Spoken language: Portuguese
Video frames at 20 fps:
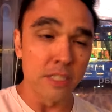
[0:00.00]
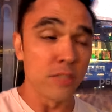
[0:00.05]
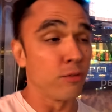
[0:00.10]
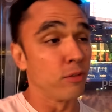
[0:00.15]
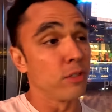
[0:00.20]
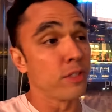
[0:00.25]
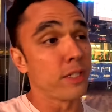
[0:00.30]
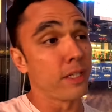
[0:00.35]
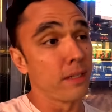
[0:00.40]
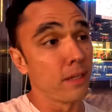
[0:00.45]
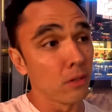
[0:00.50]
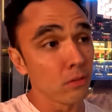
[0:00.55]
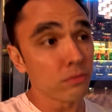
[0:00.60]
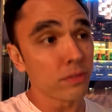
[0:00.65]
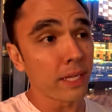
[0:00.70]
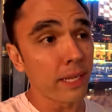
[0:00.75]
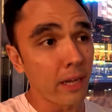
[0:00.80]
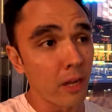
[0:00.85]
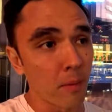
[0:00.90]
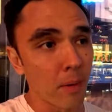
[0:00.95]
Se você não
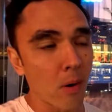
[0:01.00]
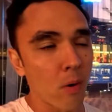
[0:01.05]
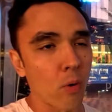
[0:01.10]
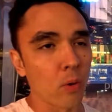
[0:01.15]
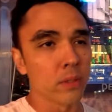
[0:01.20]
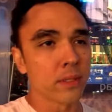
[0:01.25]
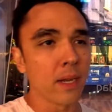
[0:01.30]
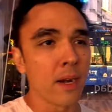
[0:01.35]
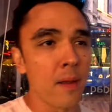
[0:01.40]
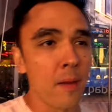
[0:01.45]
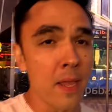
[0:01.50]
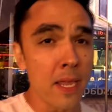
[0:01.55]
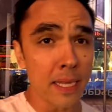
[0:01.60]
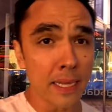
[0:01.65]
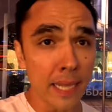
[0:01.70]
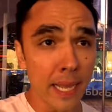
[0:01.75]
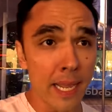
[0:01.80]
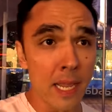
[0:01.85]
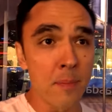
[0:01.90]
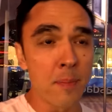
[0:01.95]
tem nenhuma conta
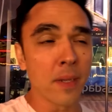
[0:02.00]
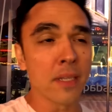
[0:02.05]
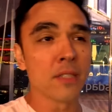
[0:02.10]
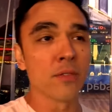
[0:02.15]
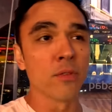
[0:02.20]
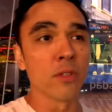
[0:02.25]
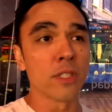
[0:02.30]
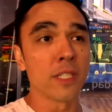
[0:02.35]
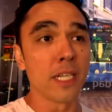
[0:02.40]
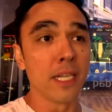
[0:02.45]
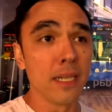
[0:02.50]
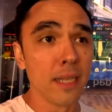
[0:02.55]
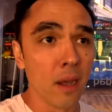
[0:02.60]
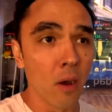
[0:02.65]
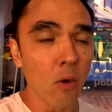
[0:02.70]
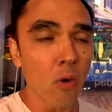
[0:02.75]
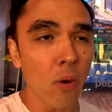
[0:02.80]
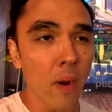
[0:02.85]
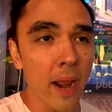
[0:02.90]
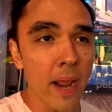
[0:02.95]
na Apex, se você
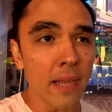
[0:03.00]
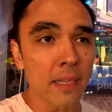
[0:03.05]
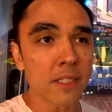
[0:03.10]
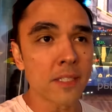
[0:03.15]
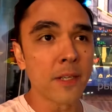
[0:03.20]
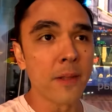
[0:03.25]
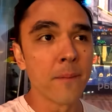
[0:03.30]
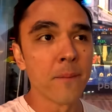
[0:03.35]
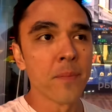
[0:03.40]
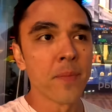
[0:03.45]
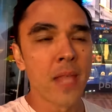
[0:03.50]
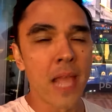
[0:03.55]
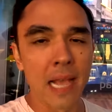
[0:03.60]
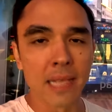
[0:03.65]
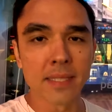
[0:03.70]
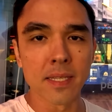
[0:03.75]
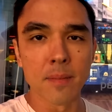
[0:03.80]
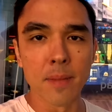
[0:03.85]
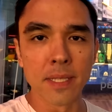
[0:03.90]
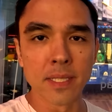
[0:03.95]
não conhece
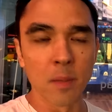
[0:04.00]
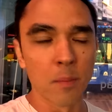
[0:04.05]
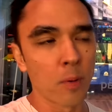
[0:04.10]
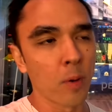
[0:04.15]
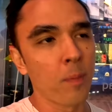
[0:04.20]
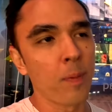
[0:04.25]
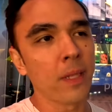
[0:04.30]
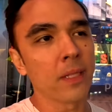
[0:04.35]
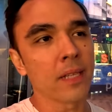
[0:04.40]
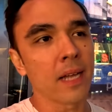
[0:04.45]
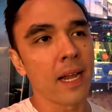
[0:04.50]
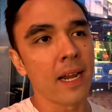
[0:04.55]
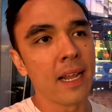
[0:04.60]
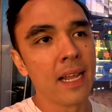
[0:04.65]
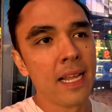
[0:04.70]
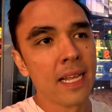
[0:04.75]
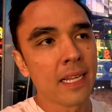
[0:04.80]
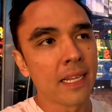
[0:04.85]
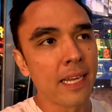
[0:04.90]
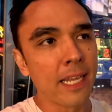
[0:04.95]
essa mesa proprietária,
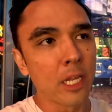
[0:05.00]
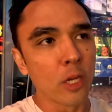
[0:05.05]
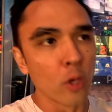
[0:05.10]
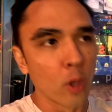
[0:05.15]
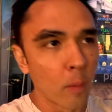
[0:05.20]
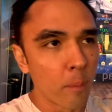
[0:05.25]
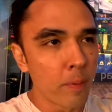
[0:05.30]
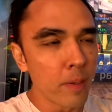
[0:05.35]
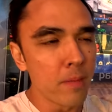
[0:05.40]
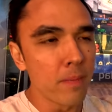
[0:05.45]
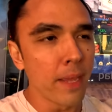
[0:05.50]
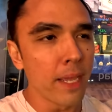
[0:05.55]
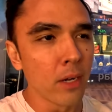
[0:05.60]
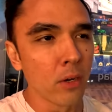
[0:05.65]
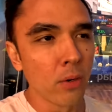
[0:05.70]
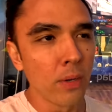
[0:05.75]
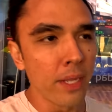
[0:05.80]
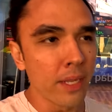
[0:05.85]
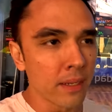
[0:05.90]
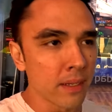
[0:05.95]
clique no
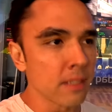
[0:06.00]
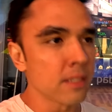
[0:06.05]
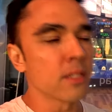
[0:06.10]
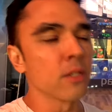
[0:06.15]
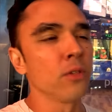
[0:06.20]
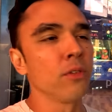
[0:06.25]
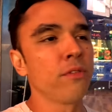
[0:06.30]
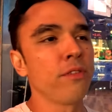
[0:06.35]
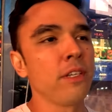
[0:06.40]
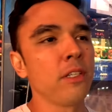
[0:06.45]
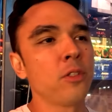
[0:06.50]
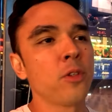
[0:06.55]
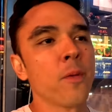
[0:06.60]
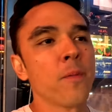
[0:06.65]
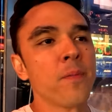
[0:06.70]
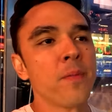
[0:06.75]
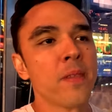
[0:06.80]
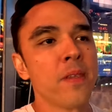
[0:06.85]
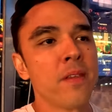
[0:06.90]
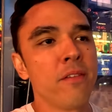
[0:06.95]
primeiro link na descrição do vídeo,
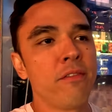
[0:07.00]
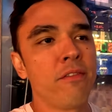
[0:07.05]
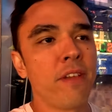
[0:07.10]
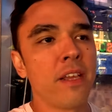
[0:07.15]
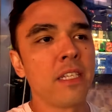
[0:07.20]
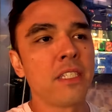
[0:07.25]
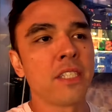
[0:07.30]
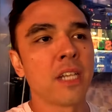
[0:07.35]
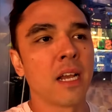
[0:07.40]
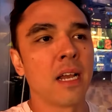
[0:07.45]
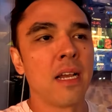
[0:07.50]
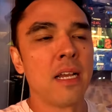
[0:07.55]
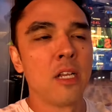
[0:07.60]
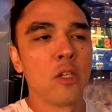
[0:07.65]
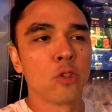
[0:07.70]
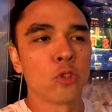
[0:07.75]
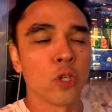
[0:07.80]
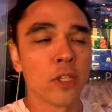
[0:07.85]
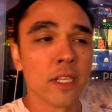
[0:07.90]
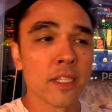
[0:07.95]
veja
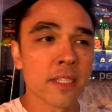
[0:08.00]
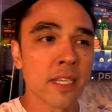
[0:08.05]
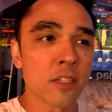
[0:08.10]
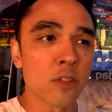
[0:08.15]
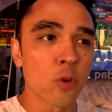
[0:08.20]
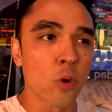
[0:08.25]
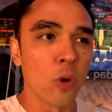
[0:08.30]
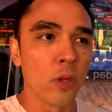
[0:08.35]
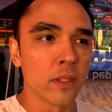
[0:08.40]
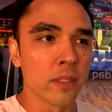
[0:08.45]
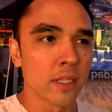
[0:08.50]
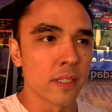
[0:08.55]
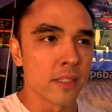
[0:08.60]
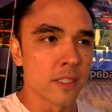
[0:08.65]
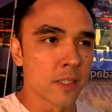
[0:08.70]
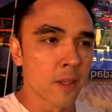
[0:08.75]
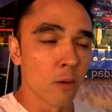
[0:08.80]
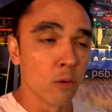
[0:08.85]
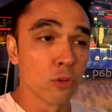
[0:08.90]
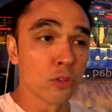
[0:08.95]
todas as
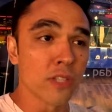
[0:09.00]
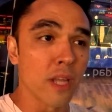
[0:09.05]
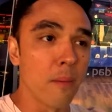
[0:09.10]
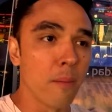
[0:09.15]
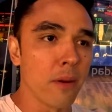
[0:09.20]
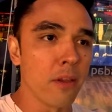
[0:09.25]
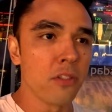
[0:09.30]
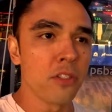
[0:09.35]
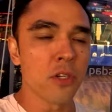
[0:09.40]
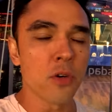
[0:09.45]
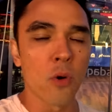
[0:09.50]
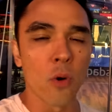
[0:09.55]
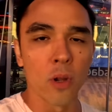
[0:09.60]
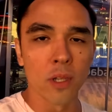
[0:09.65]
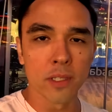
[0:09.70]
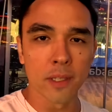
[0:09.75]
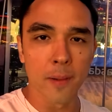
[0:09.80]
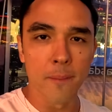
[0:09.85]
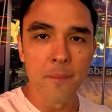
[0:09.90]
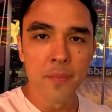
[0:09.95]
contas, os tamanhos de
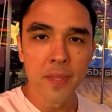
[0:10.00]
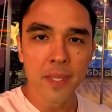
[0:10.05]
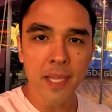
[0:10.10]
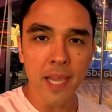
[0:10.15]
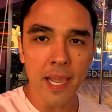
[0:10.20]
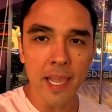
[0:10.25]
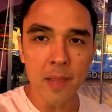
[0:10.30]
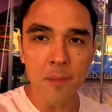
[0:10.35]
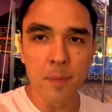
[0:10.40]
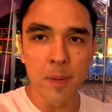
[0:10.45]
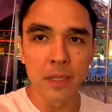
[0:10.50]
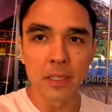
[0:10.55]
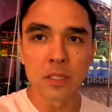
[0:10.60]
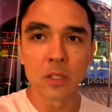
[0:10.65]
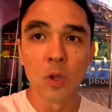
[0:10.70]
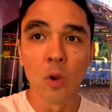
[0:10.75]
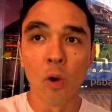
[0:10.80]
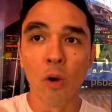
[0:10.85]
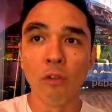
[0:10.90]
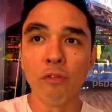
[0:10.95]
conta que a
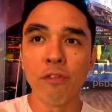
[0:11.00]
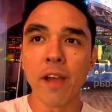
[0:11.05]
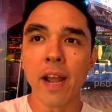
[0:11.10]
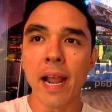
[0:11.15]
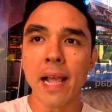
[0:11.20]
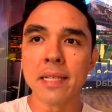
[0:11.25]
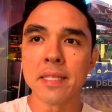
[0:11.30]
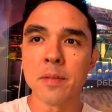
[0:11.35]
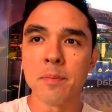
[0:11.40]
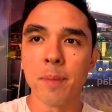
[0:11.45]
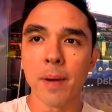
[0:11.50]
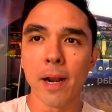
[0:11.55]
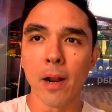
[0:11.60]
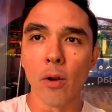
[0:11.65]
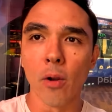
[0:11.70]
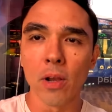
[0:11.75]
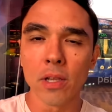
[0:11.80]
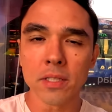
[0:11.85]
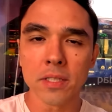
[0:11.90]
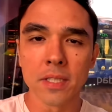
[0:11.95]
Apex oferece para
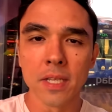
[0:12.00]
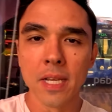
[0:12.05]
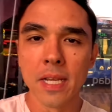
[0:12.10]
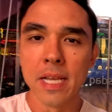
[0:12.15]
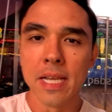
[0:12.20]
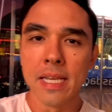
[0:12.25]
nós.